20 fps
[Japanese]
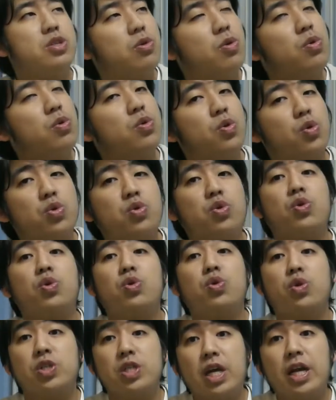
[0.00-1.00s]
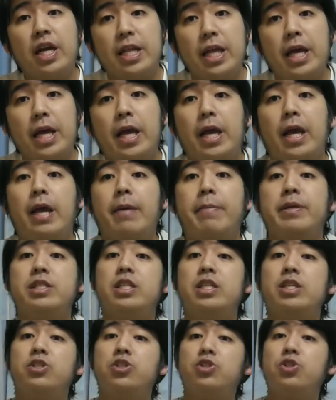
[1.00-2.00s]
ここと今年からね、
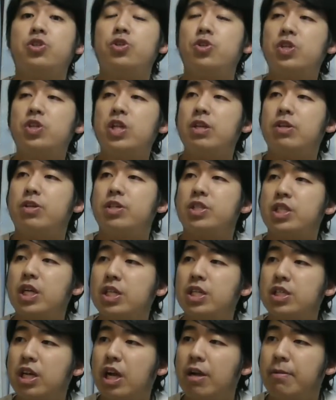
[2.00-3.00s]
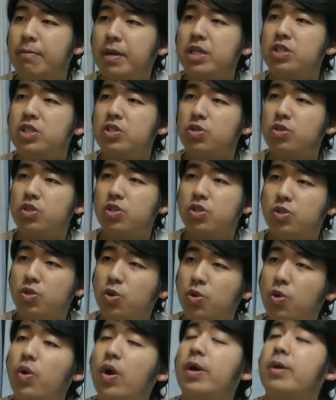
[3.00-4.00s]
えー、2019年の1月から、まあ、一応
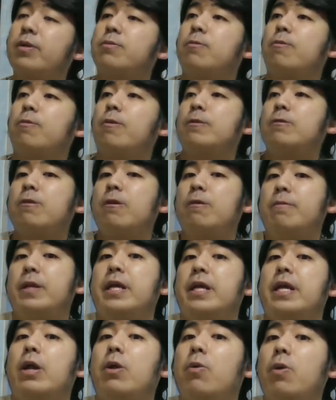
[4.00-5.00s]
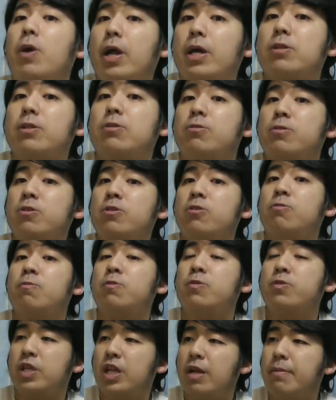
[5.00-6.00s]
評価の動画とかもね、やろうかなというふうに
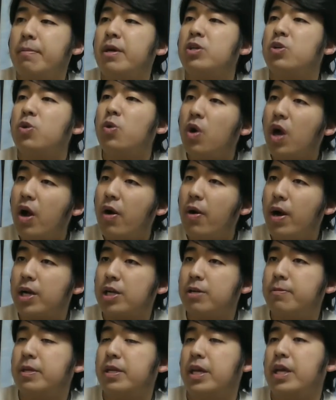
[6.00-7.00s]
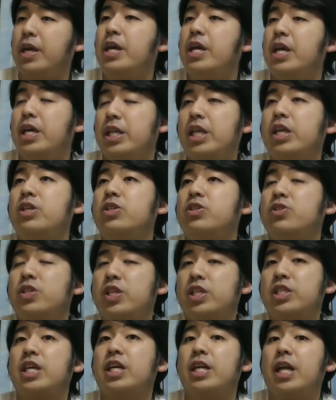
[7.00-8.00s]
思うんでね、まあ、評価はあくまで点数
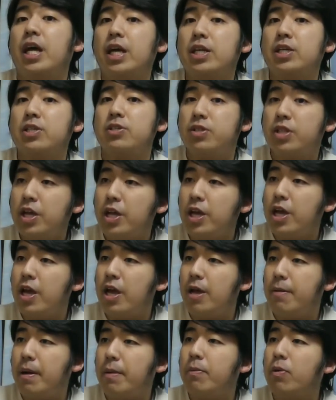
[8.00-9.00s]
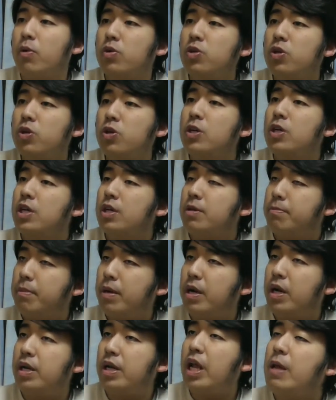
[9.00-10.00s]
でしかなくて、まあ、僕の、
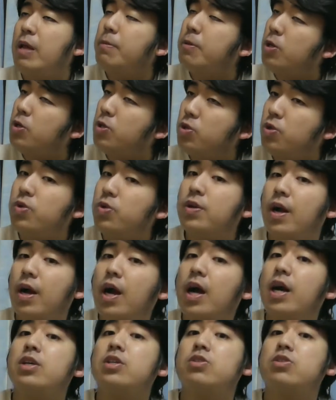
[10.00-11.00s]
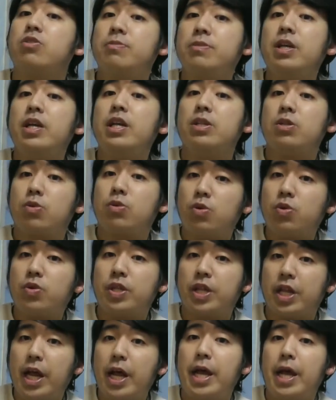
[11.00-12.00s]
まあ、ビューというか感想みたいなところ
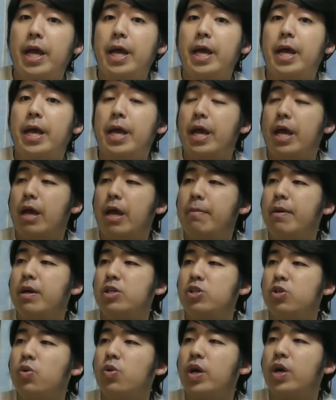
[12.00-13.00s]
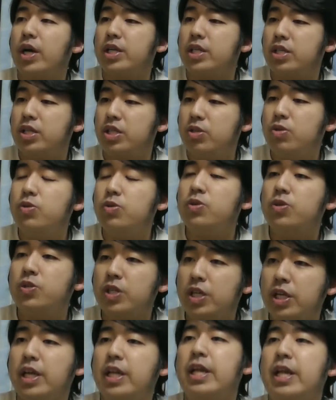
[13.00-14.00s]
にね、えー、まあ、紹介っていうふうに
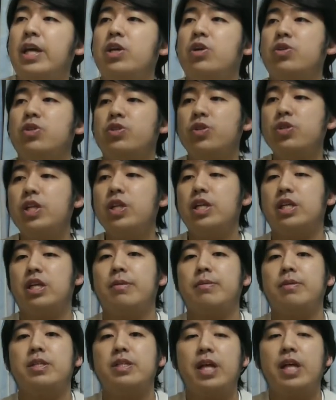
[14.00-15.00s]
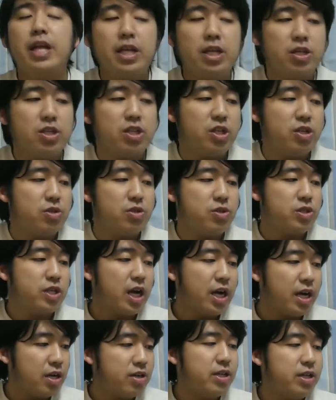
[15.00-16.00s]
内容について喋りたいっていう
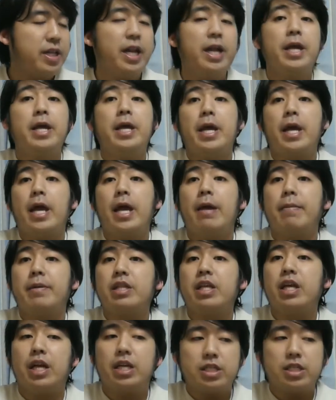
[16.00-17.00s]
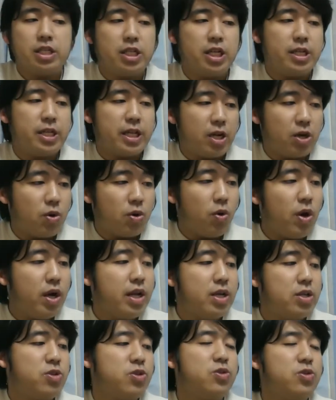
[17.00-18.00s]
感覚でね、えー、またやらせていただこう
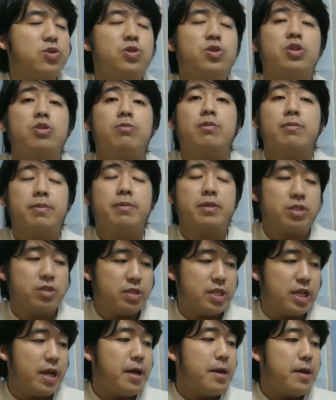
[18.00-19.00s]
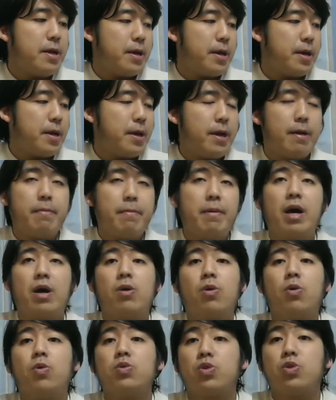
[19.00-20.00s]
かなというふうに思いますんで、えー、まあ、
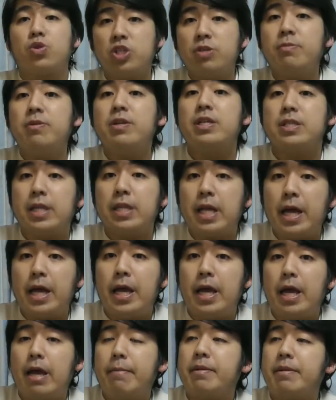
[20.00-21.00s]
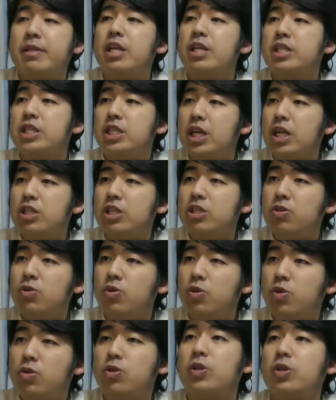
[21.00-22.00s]
今年もですね、えー、また1月の
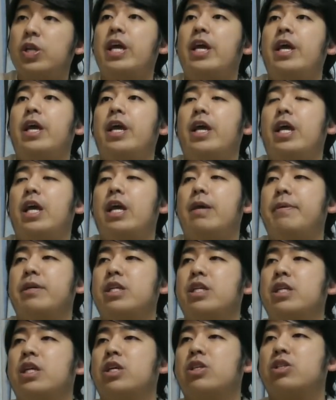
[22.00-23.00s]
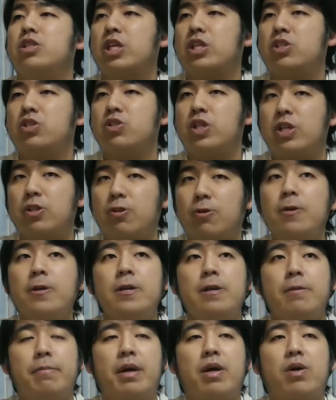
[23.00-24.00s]
方のね、えー、まあ、金額差数など、
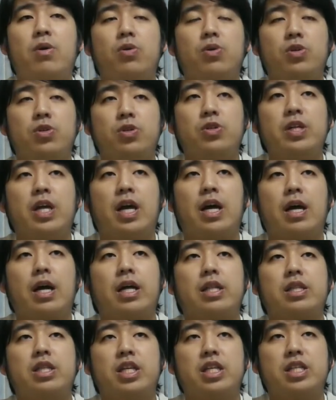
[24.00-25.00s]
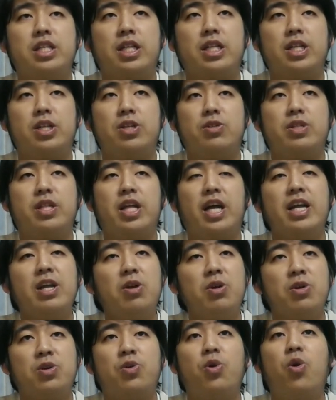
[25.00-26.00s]
まあ、こういうふうな買ってきたというだけ
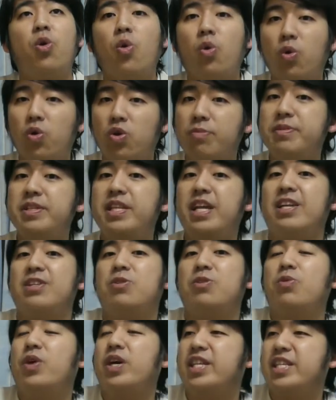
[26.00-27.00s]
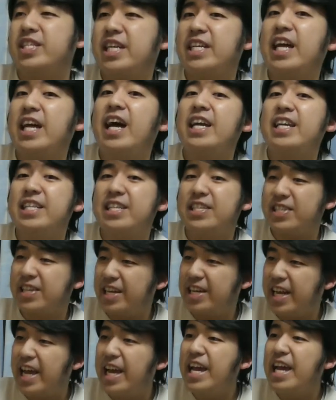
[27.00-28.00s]
の報告みたいな動画でしかないんです
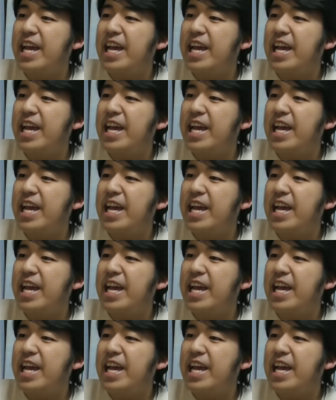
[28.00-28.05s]
がね、